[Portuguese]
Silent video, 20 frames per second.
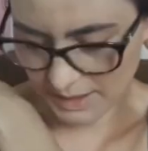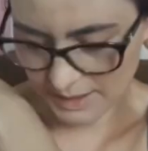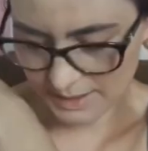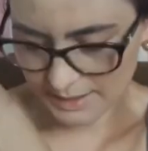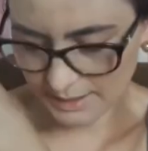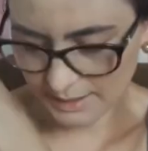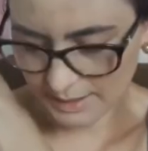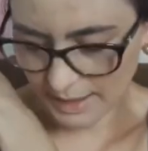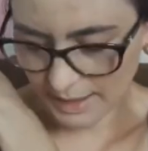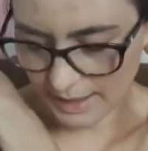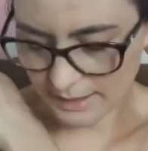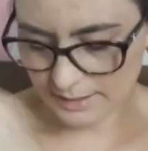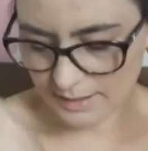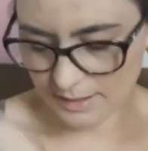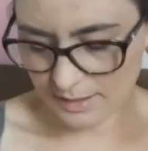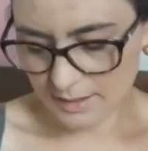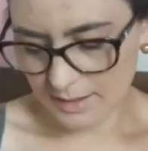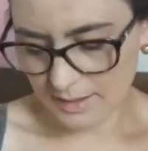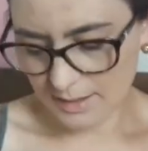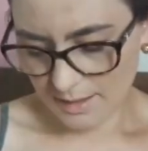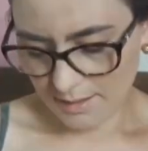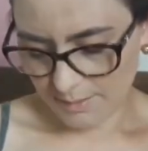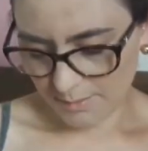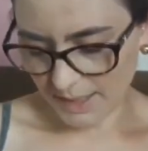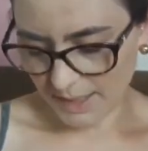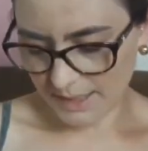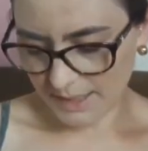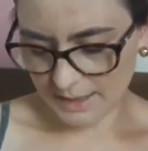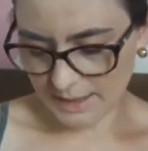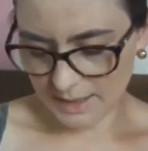minha cidade,
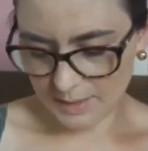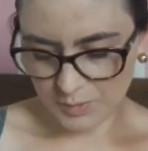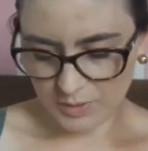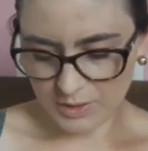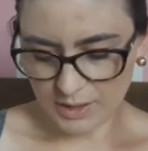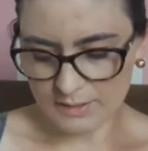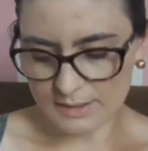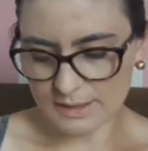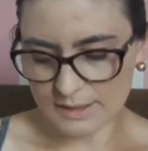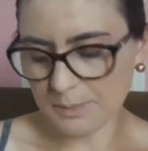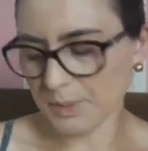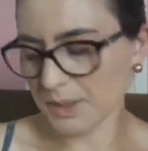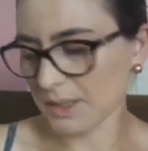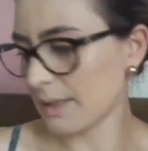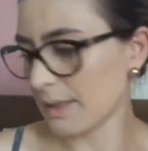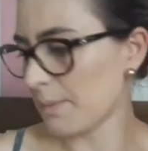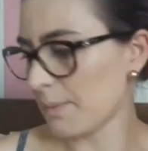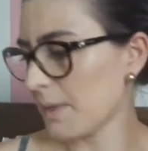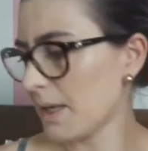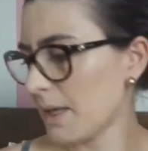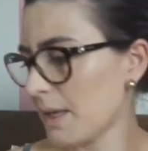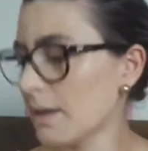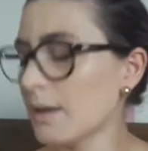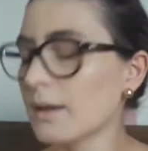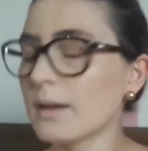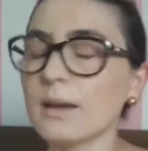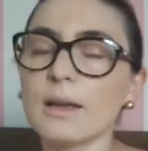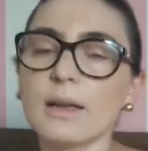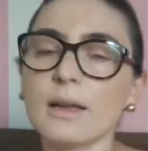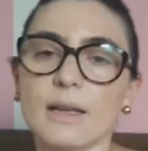mas aí por causa da pandemia
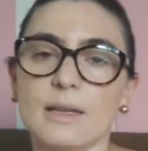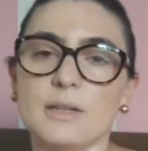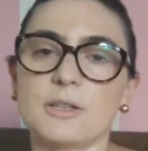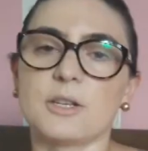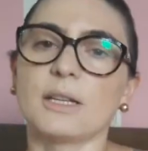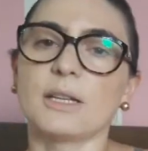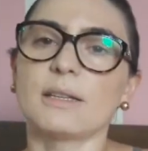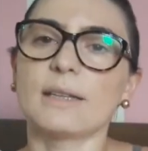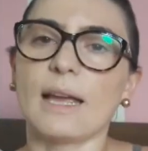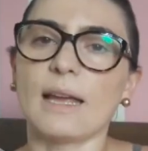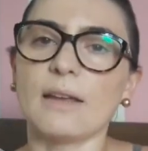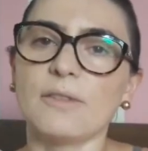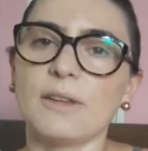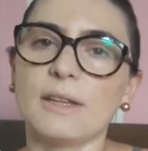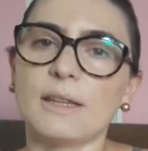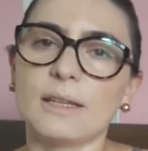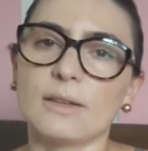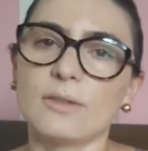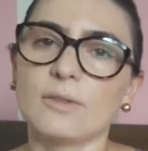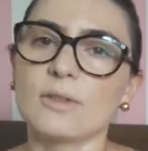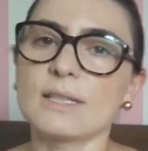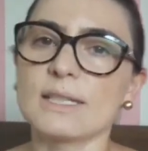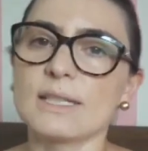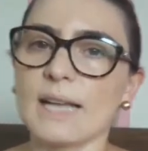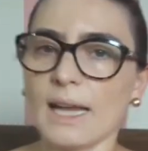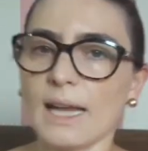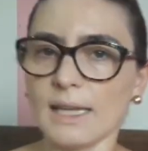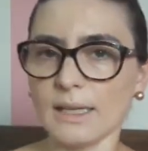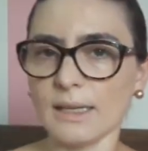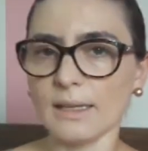a gente tá evitando
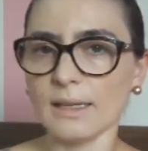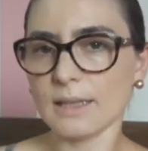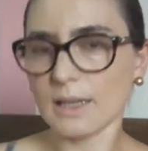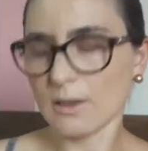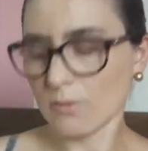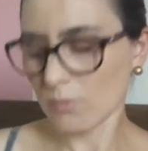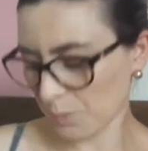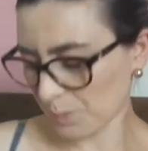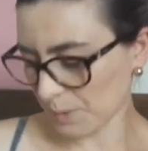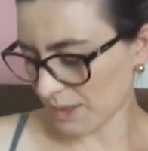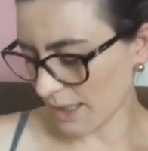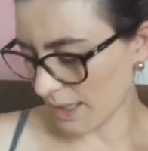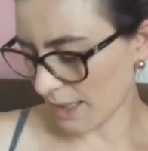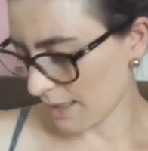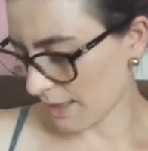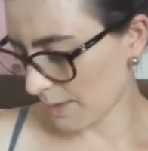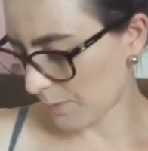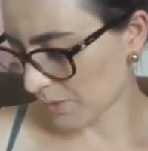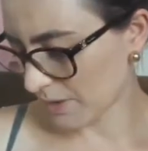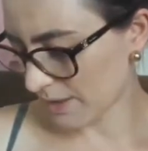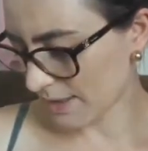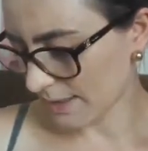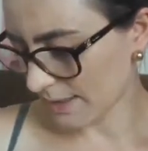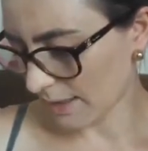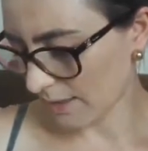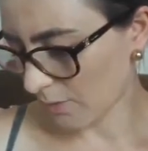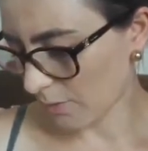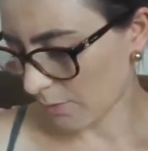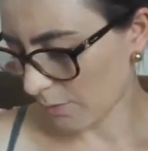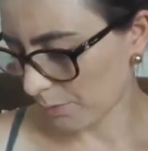sair, então optei aí por
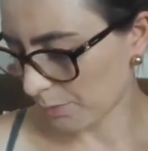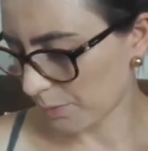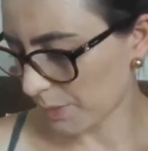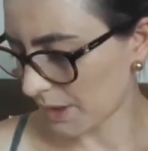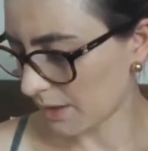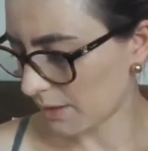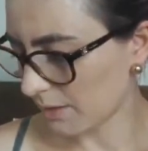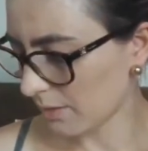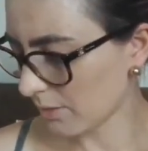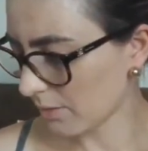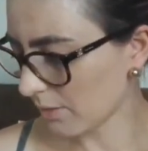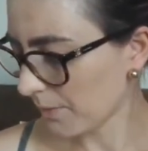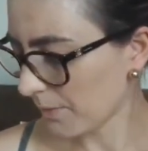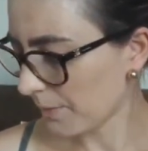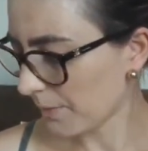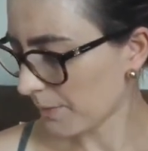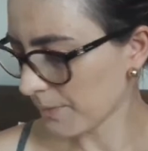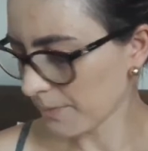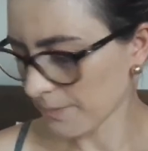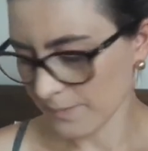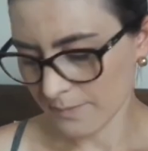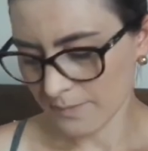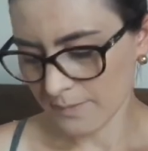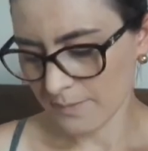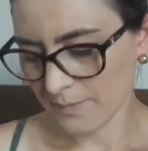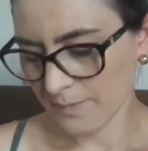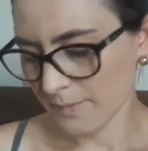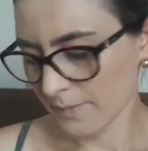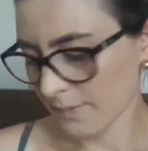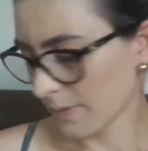estar comprando
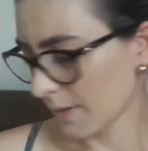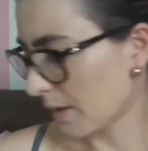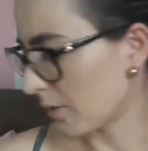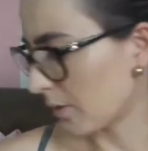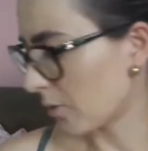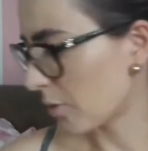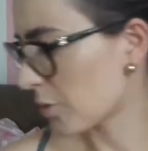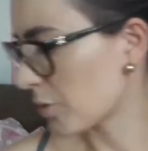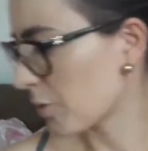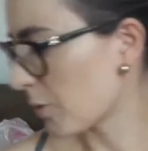no